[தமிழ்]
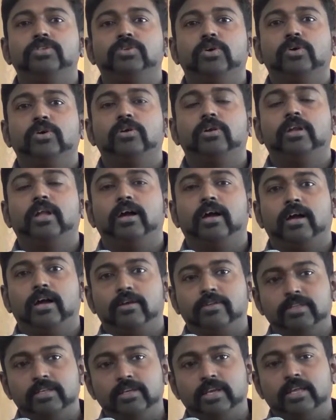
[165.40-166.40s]
ஸோ
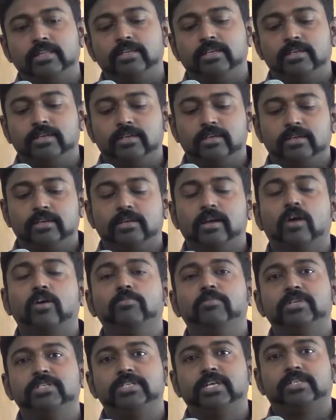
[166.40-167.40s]
நாங்கள் வந்து அது
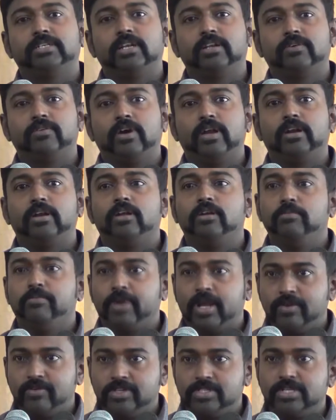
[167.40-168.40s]
கவர்மெண்ட் செக்டருக்கு வர நேரம்
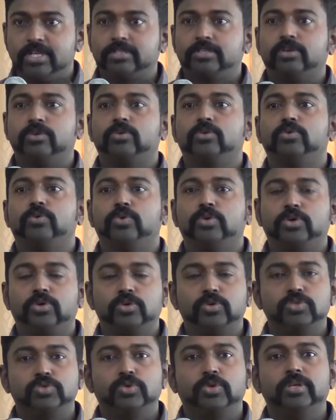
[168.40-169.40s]
ப்ரைவேட் செக்டருக்கும்
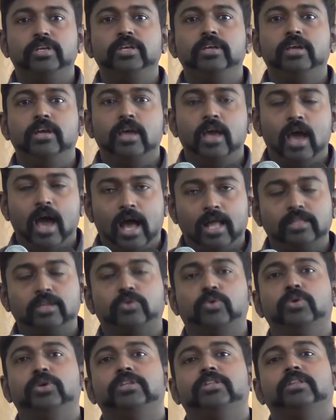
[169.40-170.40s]
கொடுக்கணும்னு சொல்லி அந்த
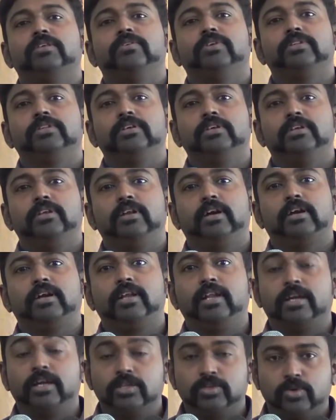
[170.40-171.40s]
கூட்டத்தில் வந்து
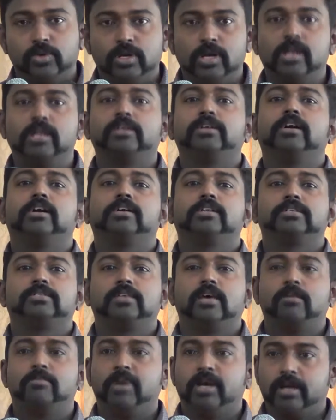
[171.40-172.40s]
நாங்கள் இலங்கை தொழிலாளர்
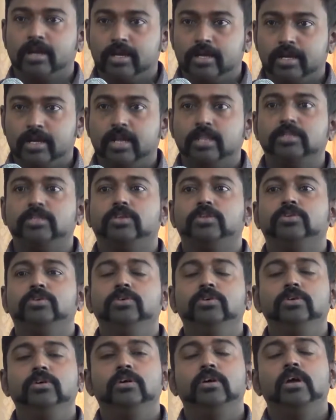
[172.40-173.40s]
காங்கிரஸ் சார்பாக நாங்கள்
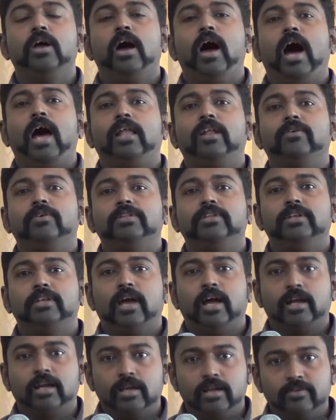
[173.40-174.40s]
கலந்துருந்தோம் அதில் வந்து
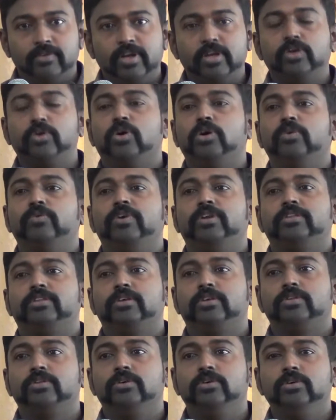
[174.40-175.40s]
நாங்கள் வேண்டுகோள்
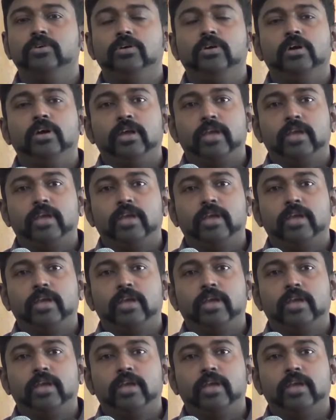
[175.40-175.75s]
விடுத்திருந்தோம்